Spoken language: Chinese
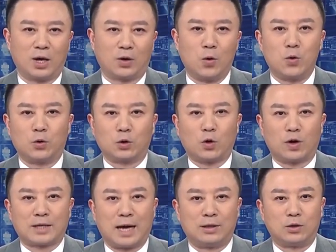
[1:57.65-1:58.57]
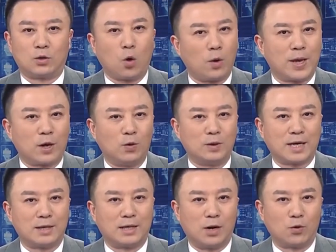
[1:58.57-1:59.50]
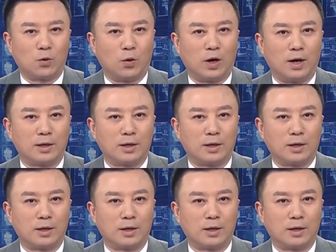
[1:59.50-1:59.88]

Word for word: 巩固拓展脱贫攻坚成果，